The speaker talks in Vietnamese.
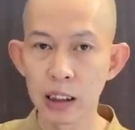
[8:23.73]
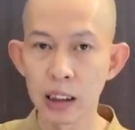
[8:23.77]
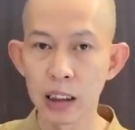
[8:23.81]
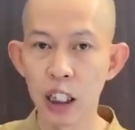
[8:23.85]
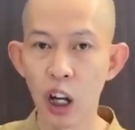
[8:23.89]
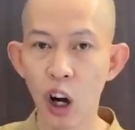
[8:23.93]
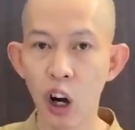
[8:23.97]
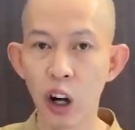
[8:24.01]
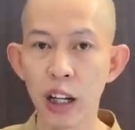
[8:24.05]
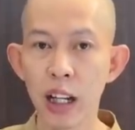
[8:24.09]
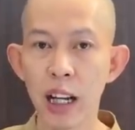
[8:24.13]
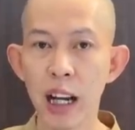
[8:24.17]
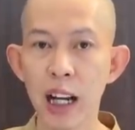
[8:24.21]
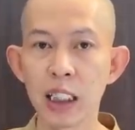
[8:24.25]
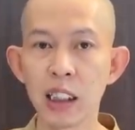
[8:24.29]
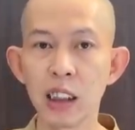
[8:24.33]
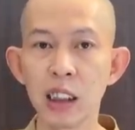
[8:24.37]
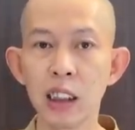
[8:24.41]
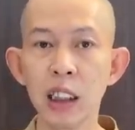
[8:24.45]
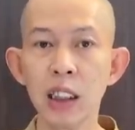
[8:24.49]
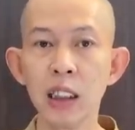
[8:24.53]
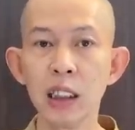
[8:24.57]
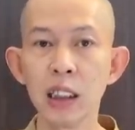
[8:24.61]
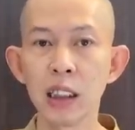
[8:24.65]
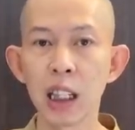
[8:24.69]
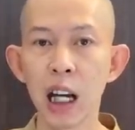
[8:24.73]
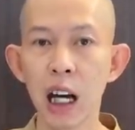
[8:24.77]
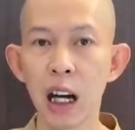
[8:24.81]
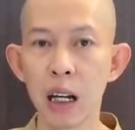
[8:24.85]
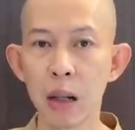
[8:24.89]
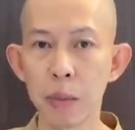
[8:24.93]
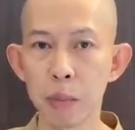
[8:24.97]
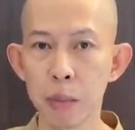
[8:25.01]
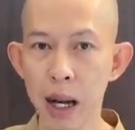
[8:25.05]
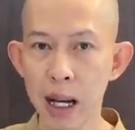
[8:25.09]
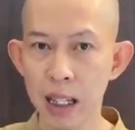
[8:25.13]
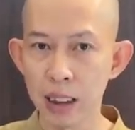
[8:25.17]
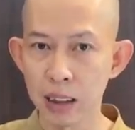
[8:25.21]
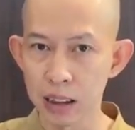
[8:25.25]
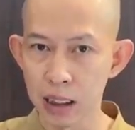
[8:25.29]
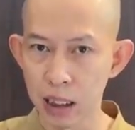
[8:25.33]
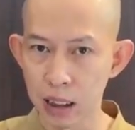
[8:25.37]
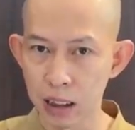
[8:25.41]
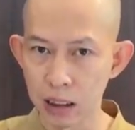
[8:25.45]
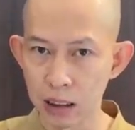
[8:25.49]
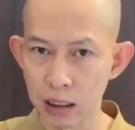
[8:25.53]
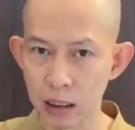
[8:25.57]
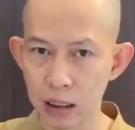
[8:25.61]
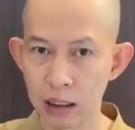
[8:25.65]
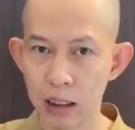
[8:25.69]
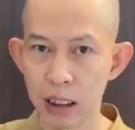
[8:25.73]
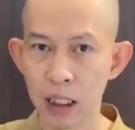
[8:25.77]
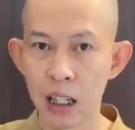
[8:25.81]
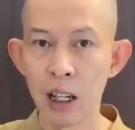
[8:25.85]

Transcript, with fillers: gọi là sinh thần bát tự.